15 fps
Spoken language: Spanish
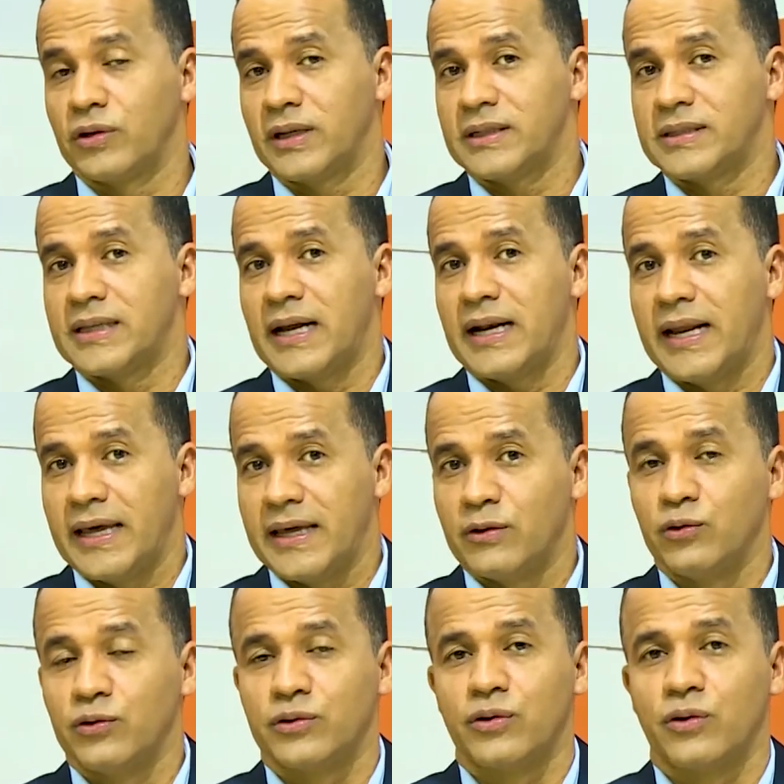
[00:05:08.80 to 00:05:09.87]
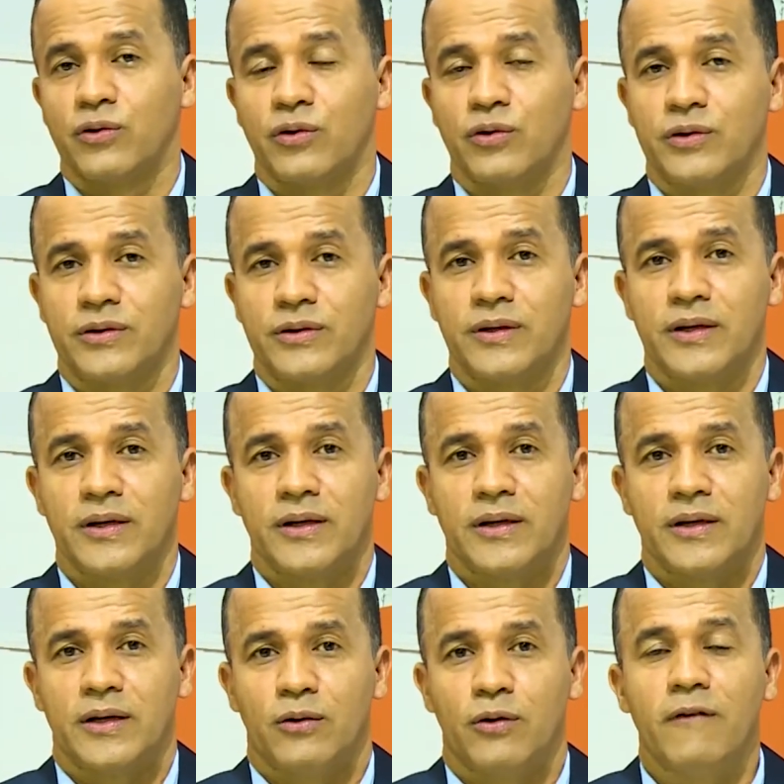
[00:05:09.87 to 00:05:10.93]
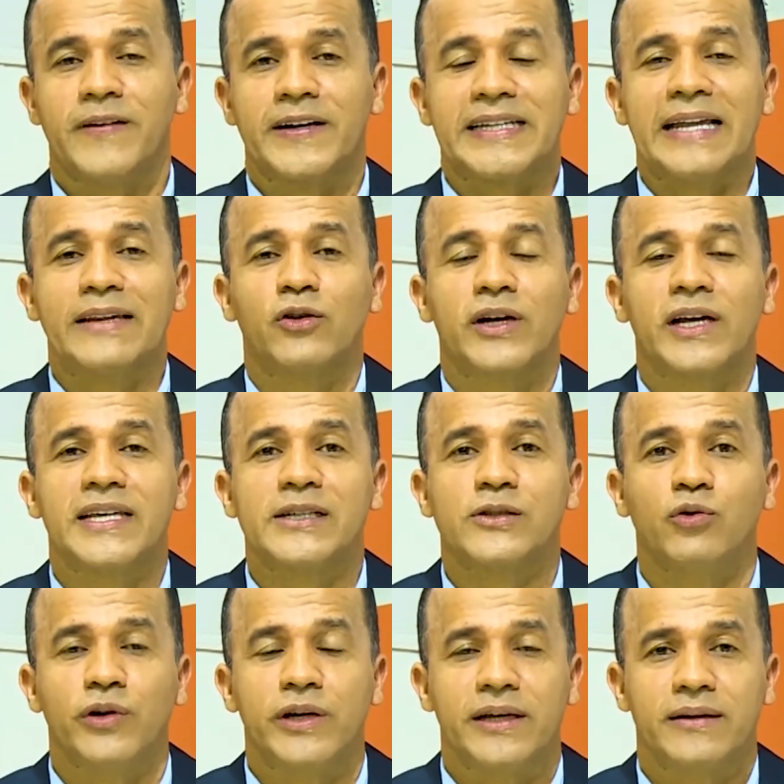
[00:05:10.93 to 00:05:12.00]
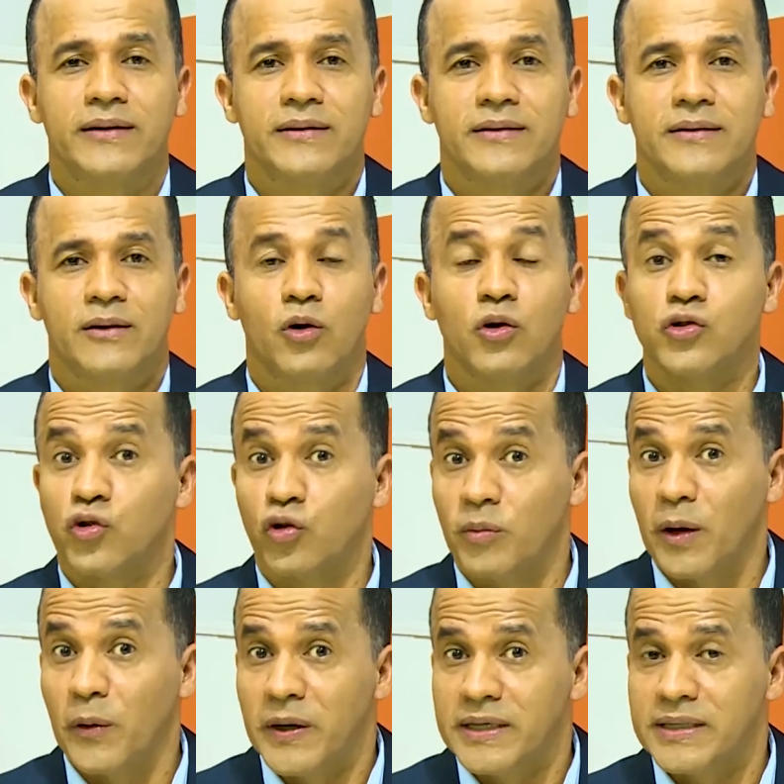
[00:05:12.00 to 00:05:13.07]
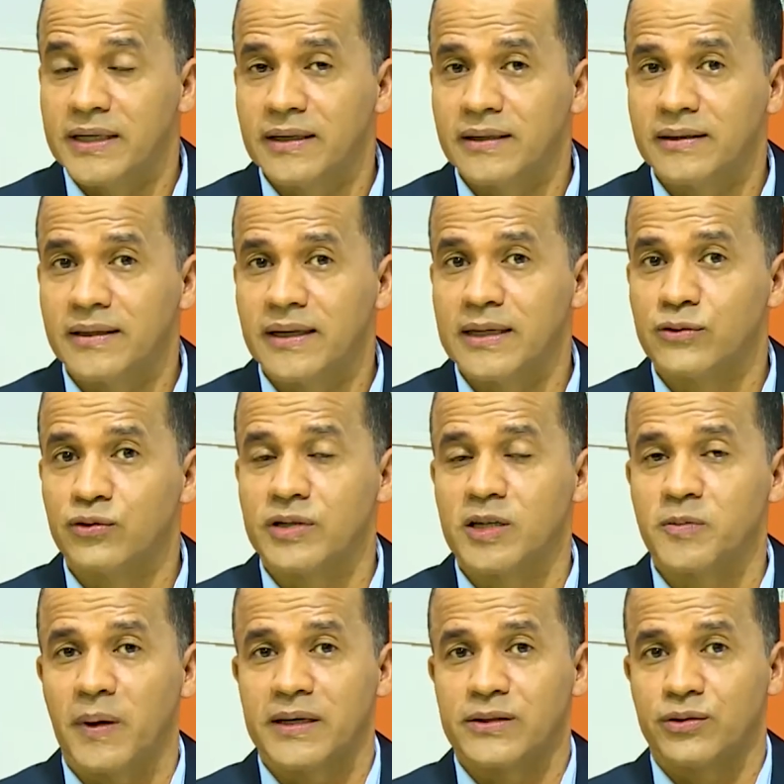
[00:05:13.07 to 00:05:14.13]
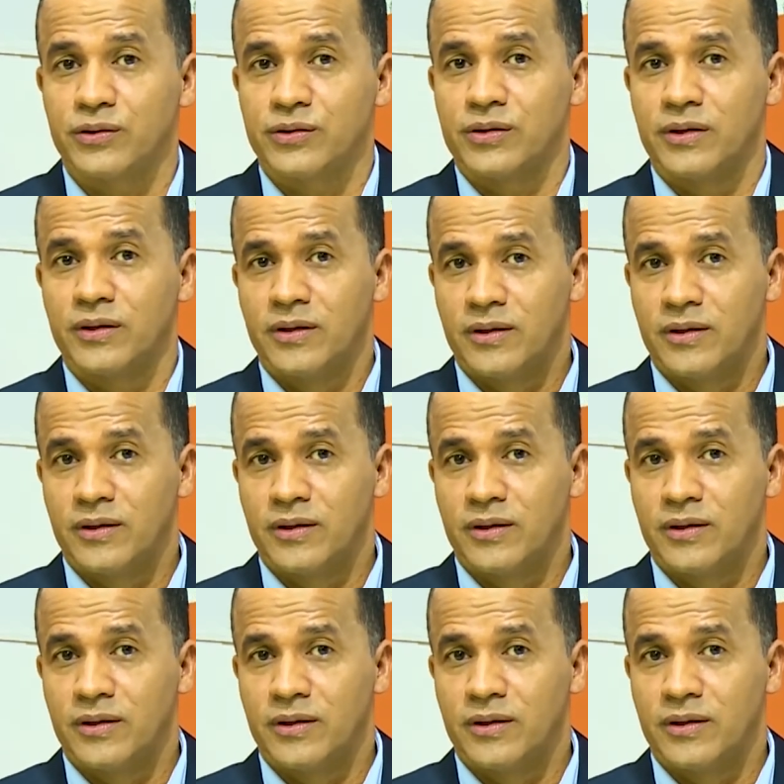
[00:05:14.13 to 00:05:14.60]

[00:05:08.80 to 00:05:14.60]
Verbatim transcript: de esta ley junto con Juan Fernando Reyes Curi. Consume biche en sus espacios